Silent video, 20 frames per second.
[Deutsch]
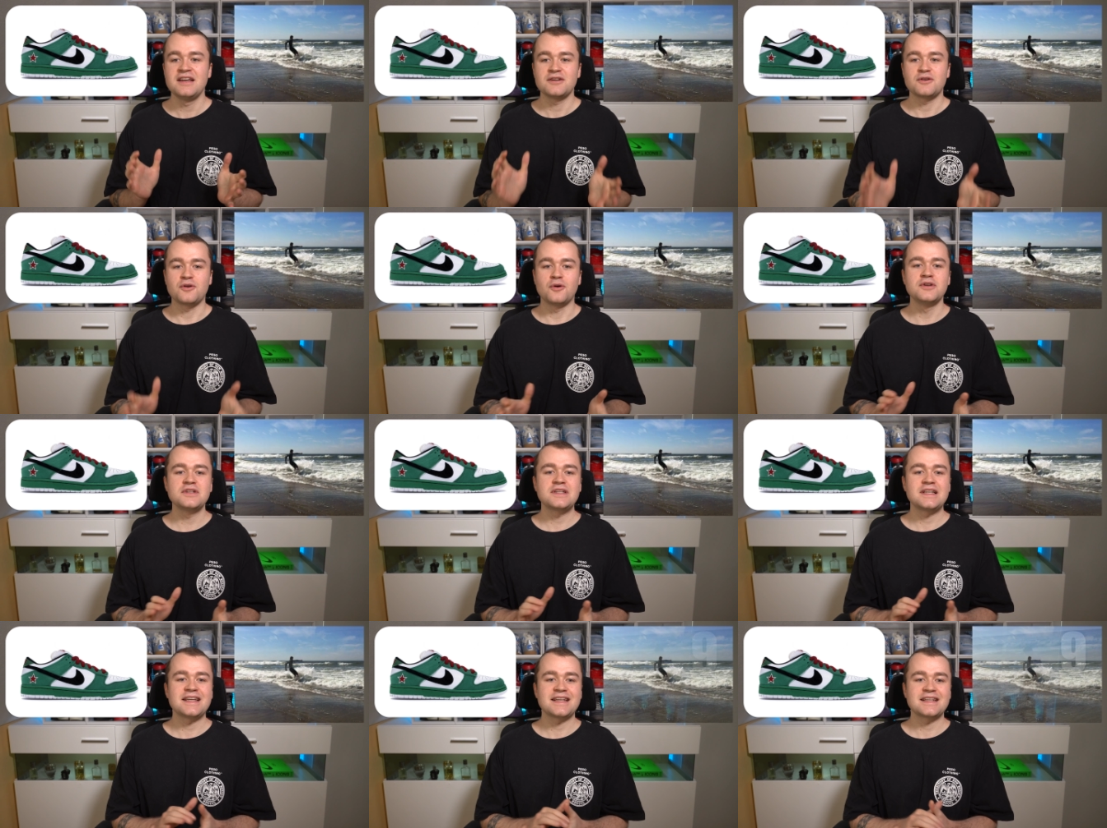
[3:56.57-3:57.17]

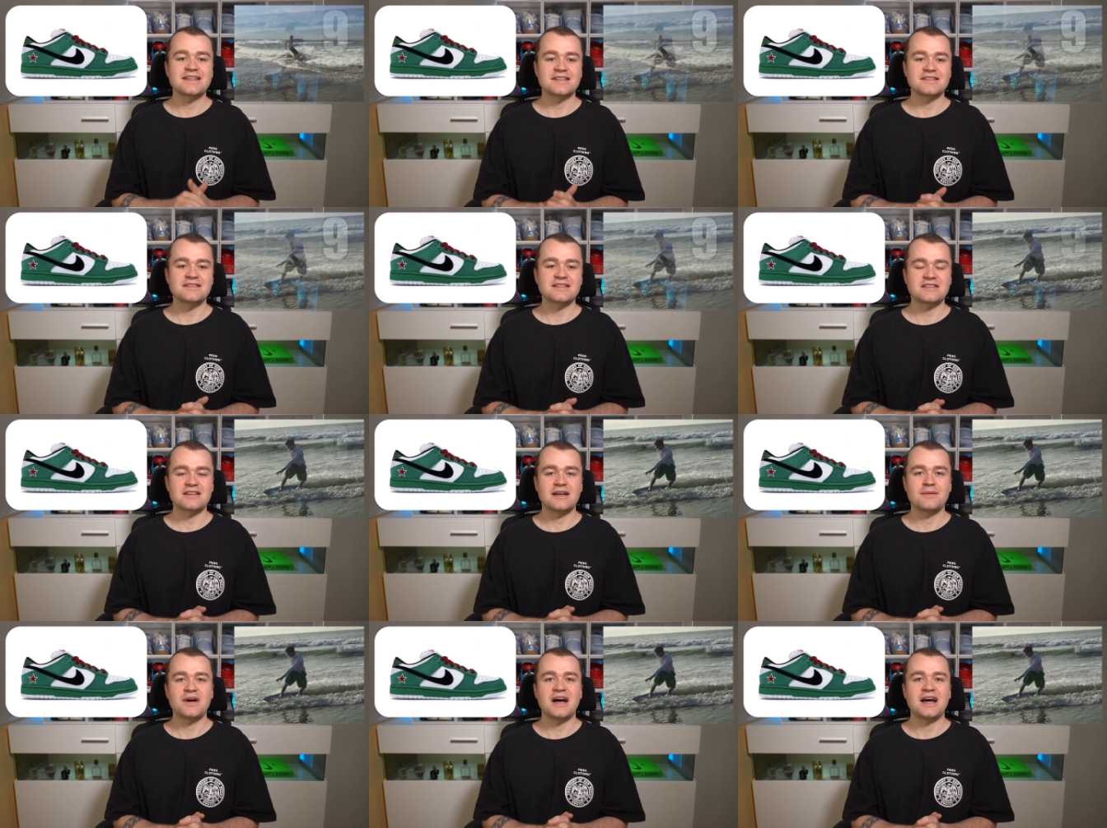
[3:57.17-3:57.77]
Grundlegend ist
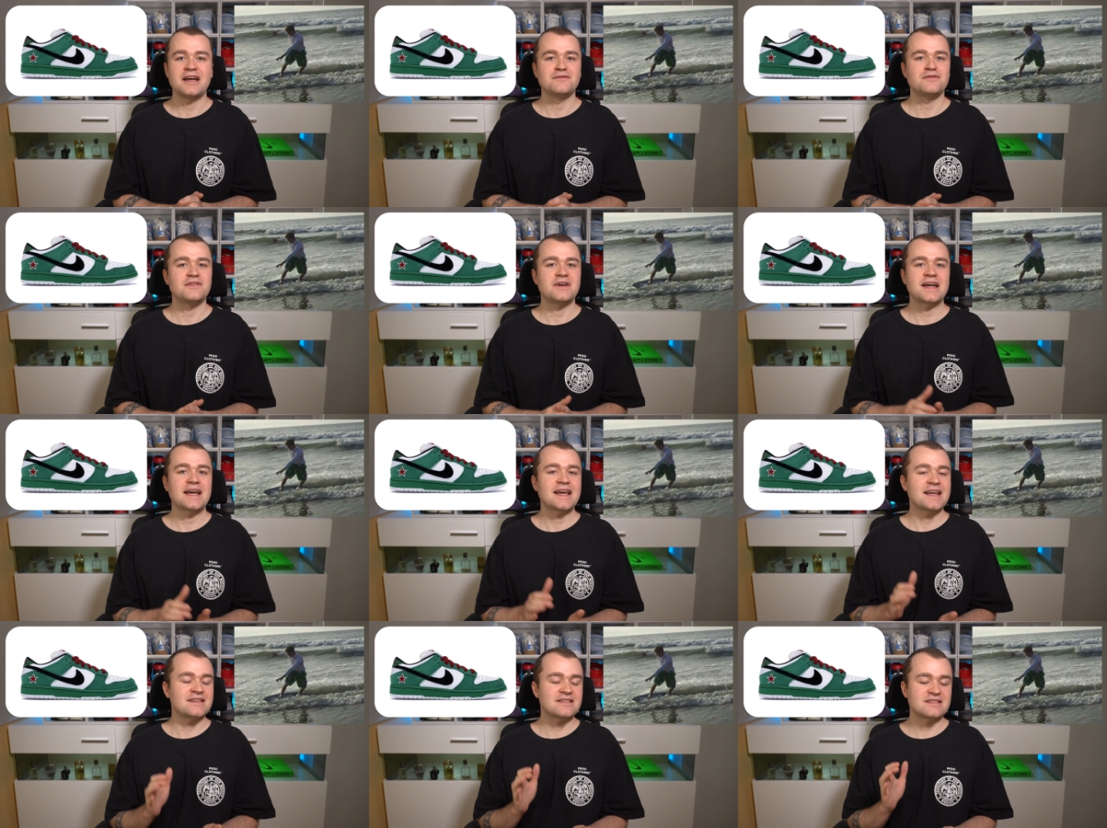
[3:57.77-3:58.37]
es aber
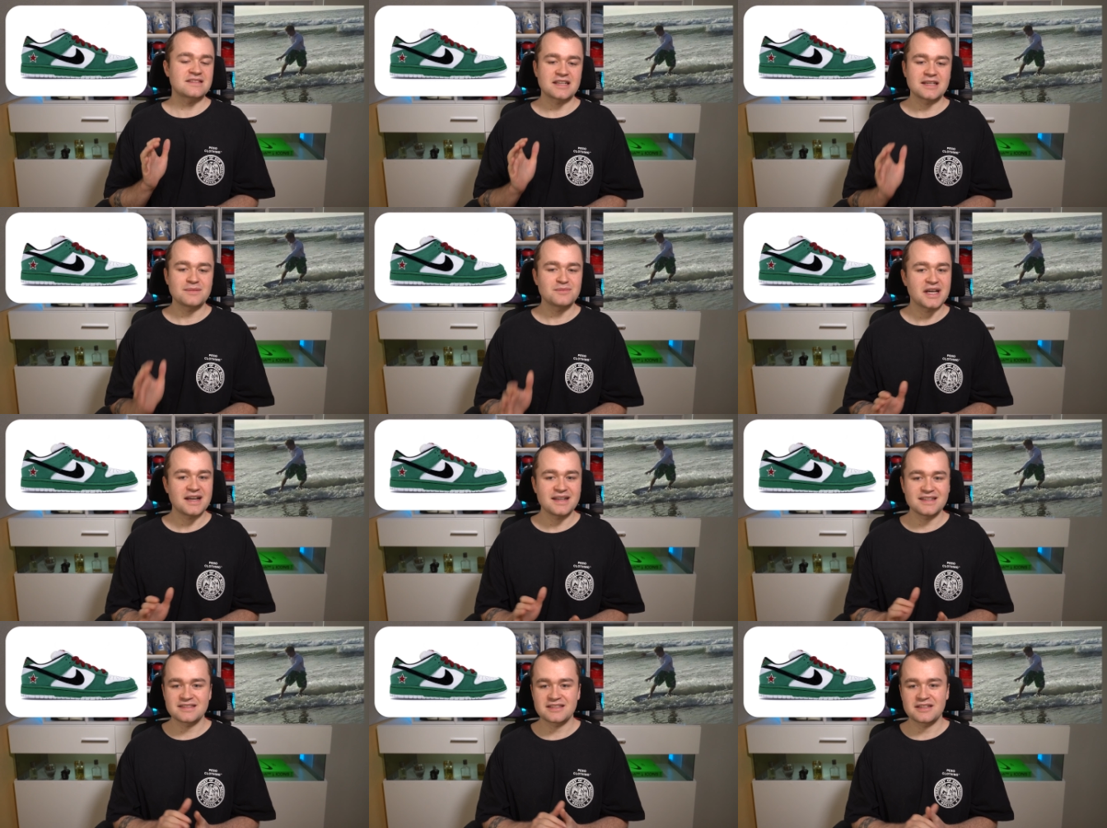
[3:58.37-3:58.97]
einfach extrem
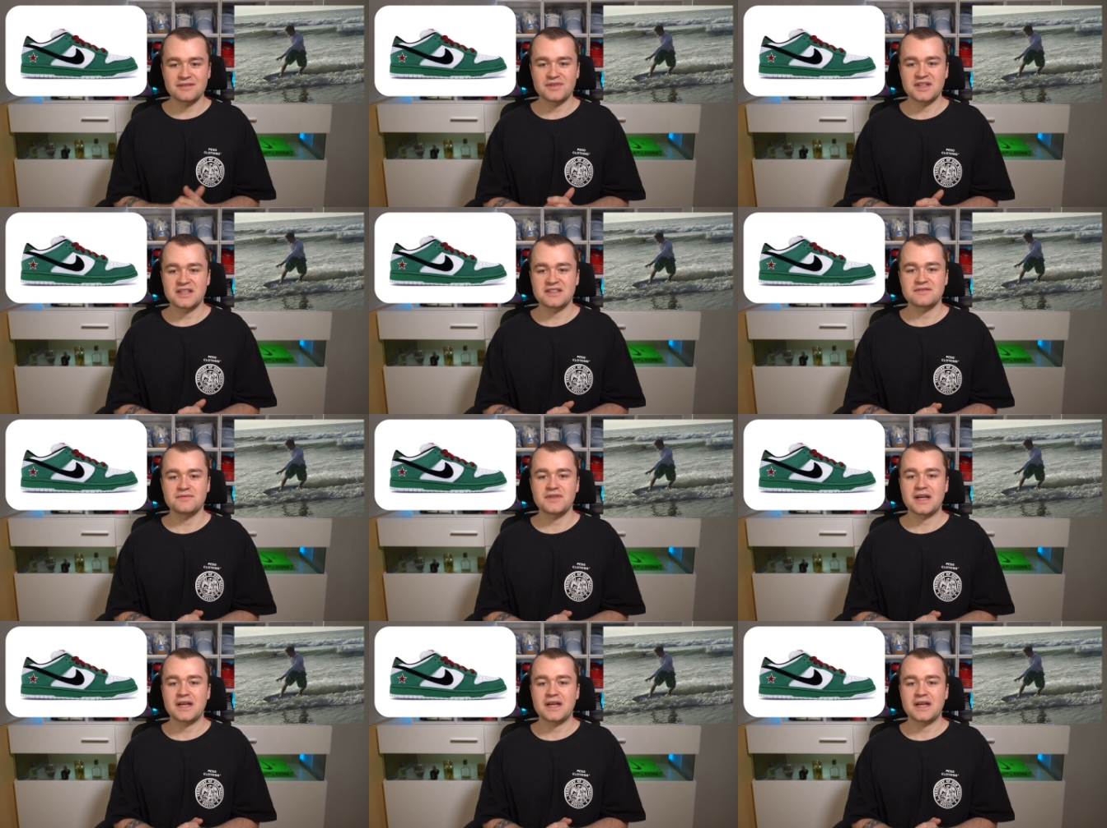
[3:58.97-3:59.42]
nice gewesen.